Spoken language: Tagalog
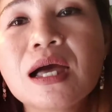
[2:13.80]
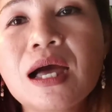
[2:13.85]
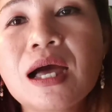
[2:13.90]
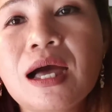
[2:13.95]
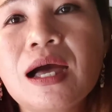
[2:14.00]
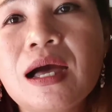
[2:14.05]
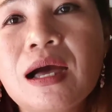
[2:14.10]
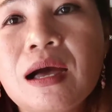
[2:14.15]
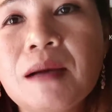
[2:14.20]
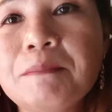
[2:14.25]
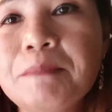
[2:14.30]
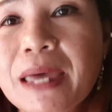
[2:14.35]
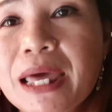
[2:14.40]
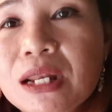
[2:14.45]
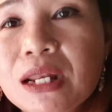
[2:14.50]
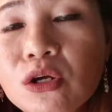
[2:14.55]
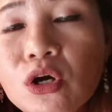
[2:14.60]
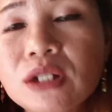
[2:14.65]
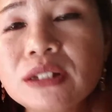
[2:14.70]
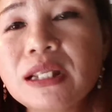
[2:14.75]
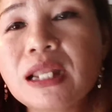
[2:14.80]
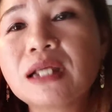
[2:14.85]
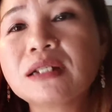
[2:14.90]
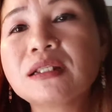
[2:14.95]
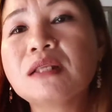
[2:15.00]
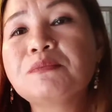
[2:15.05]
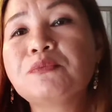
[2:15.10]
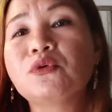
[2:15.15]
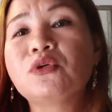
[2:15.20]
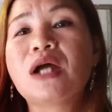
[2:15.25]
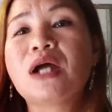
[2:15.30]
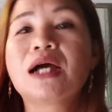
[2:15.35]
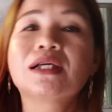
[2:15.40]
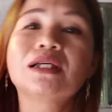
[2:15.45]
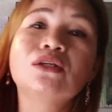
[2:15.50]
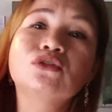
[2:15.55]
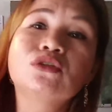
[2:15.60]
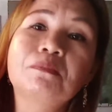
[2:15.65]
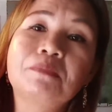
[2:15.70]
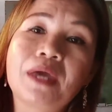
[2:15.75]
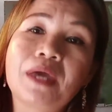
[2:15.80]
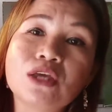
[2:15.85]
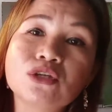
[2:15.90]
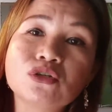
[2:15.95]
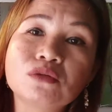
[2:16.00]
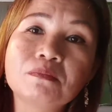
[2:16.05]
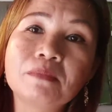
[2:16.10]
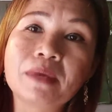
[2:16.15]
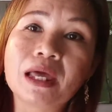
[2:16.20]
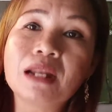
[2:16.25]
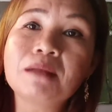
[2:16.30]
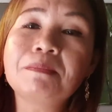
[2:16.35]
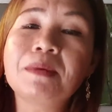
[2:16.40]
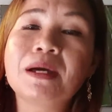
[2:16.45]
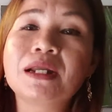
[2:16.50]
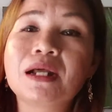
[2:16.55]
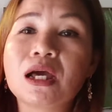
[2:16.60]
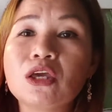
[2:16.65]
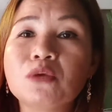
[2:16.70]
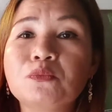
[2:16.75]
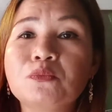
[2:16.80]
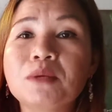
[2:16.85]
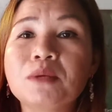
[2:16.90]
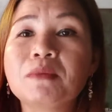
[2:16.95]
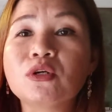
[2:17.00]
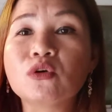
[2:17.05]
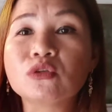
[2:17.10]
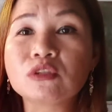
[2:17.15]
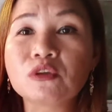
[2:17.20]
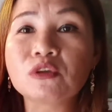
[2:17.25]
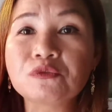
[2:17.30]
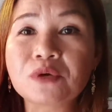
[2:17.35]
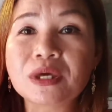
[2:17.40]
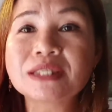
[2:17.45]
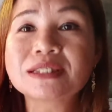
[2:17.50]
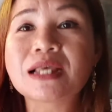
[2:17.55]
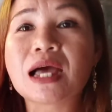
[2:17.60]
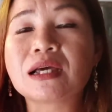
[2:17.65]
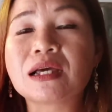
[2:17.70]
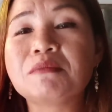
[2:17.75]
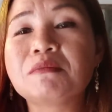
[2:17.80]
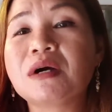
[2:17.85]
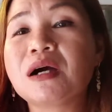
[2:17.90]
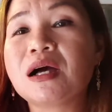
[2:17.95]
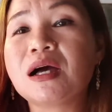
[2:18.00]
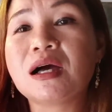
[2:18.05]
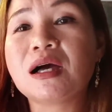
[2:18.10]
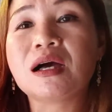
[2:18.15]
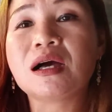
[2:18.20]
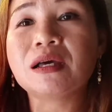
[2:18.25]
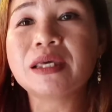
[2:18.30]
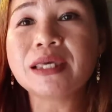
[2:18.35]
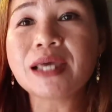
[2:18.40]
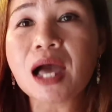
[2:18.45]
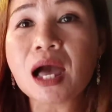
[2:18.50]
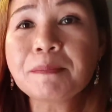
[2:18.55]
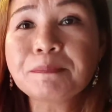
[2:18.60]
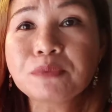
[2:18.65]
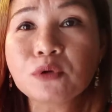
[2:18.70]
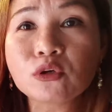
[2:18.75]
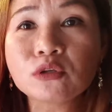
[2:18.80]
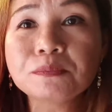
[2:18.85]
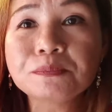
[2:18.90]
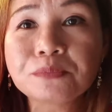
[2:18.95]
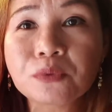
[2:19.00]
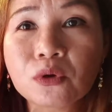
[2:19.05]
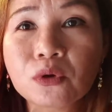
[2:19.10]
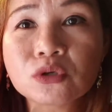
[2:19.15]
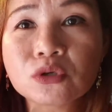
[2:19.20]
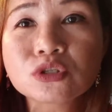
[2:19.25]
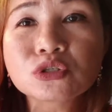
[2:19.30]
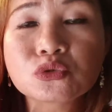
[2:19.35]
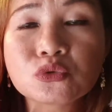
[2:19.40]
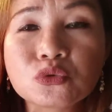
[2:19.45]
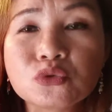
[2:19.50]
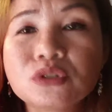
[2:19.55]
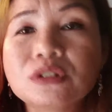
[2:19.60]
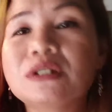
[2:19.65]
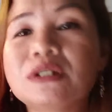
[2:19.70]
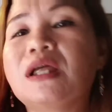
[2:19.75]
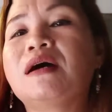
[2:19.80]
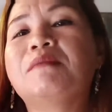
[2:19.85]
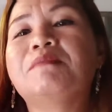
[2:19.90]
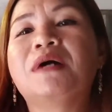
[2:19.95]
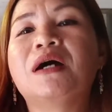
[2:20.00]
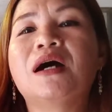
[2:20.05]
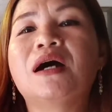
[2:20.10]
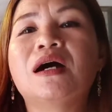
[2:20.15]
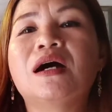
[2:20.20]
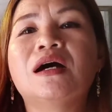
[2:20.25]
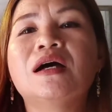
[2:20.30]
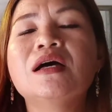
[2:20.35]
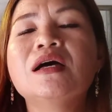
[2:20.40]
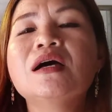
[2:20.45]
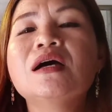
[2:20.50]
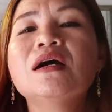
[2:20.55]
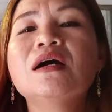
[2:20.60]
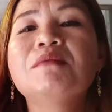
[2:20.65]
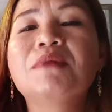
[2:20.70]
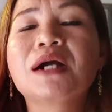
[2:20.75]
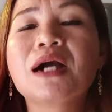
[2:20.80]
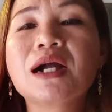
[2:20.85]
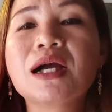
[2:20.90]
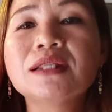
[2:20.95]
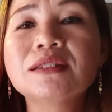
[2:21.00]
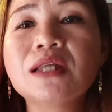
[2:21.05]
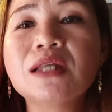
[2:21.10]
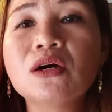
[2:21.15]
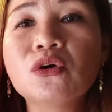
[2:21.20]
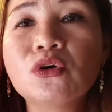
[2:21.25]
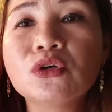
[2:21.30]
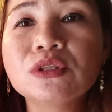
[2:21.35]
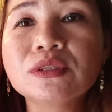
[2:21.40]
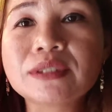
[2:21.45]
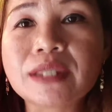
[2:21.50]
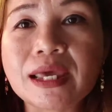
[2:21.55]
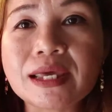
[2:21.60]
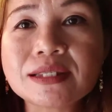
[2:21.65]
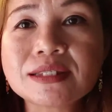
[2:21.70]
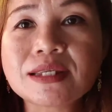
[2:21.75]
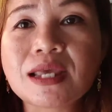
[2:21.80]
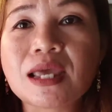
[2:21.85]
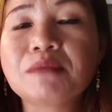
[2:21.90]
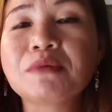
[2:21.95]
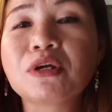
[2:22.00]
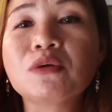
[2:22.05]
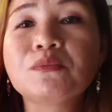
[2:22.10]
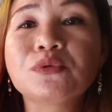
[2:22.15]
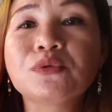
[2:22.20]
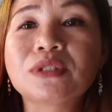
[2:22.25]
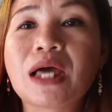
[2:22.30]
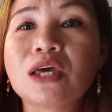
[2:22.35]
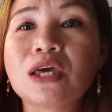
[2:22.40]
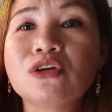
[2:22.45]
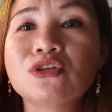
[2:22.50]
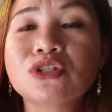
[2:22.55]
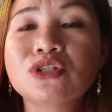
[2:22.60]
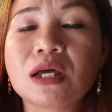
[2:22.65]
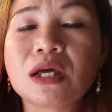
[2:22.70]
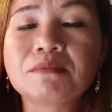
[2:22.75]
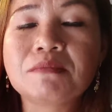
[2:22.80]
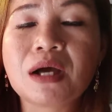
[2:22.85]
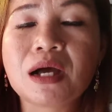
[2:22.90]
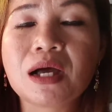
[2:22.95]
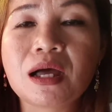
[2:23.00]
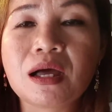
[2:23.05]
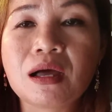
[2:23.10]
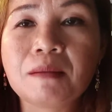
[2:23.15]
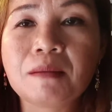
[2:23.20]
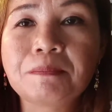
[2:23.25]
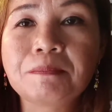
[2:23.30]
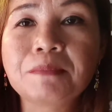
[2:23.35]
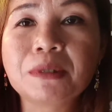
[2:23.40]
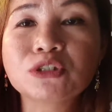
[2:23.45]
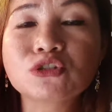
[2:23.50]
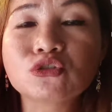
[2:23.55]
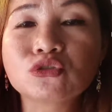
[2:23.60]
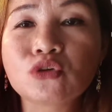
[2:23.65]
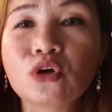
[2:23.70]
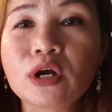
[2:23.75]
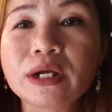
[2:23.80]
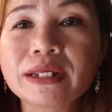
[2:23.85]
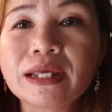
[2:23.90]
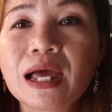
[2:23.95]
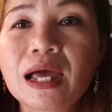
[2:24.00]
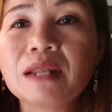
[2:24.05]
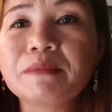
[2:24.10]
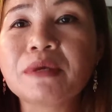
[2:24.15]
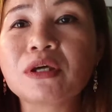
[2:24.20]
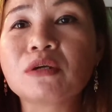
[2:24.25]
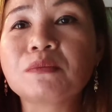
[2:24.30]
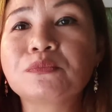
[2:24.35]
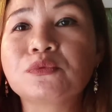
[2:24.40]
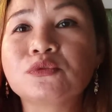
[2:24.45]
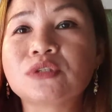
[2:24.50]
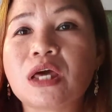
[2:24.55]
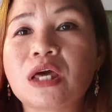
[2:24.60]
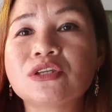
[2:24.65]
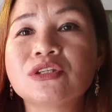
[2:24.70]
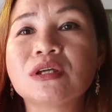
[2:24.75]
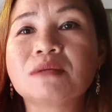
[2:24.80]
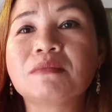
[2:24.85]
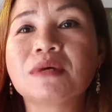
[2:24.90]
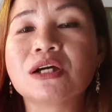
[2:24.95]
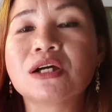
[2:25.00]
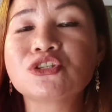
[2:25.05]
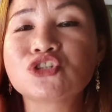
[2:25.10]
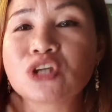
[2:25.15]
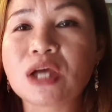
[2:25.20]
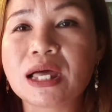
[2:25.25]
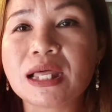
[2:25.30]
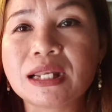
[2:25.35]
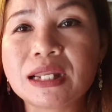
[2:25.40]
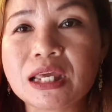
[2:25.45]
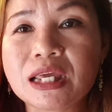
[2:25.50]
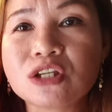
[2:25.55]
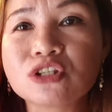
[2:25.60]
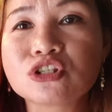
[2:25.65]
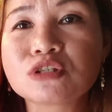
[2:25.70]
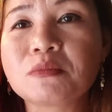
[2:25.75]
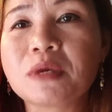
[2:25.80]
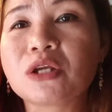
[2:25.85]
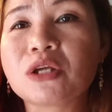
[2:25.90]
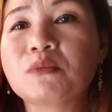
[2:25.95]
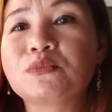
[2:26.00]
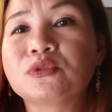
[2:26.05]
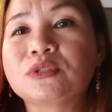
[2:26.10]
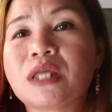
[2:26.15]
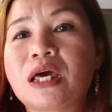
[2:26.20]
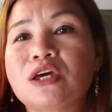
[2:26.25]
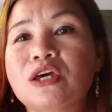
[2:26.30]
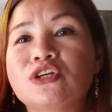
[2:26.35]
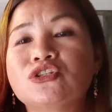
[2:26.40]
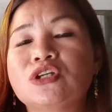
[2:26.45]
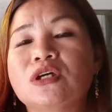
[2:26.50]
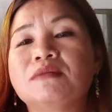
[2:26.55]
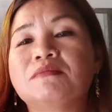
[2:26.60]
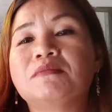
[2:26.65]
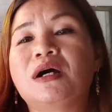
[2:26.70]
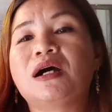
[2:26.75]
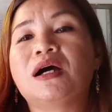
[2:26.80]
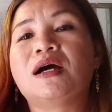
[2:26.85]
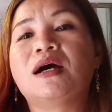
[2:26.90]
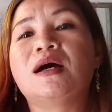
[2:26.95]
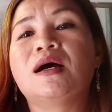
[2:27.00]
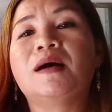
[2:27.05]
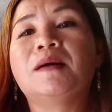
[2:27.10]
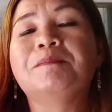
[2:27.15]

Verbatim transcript: uh, bell all na lang din po ng aking notification bell para kayo po ay ma-notify sa aking mga i-upload po soon na mga magagandang contents. Ay, meron po tayo dyan mga pa-tutorial, meron po tayo dyan mga challenge, meron po tayo dyan mga